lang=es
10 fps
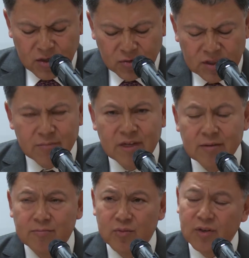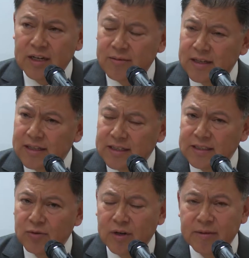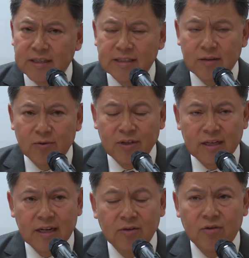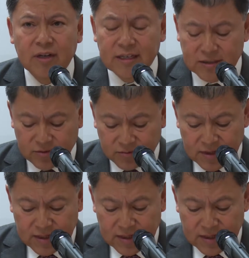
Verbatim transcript: un tema muy relevante que seguramente se abordará en el Congreso,